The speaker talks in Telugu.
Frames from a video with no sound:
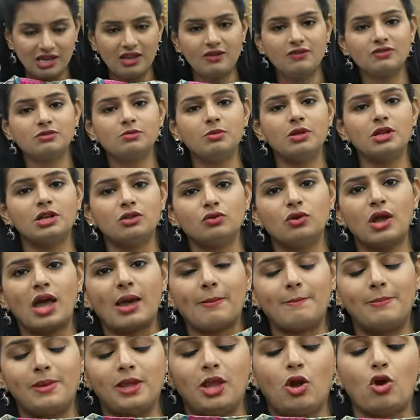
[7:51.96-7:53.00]
ద స్లీవ్స్ మీరు ఇది
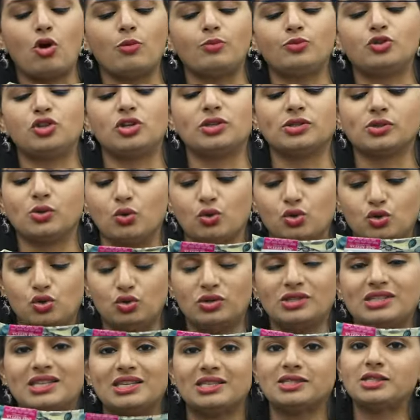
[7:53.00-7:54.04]
హ్యాపీగా ఆప్ట్ చేసుకోవచ్చు
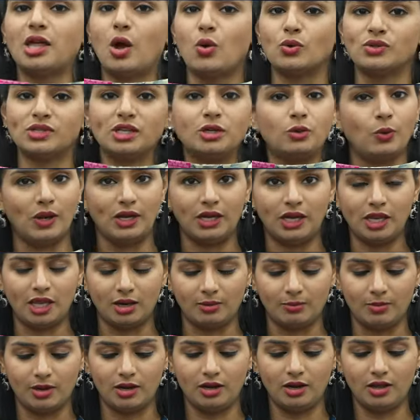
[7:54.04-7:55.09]
దిస్ ఇస్ థౌజండ్ ట్వంటీ
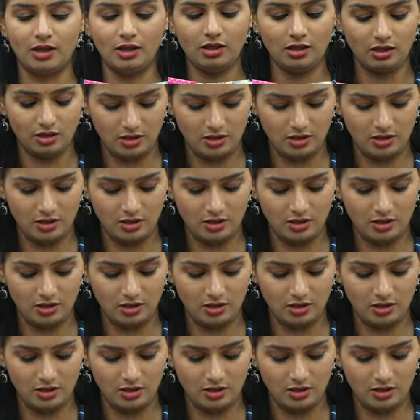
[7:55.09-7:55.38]
అనమాట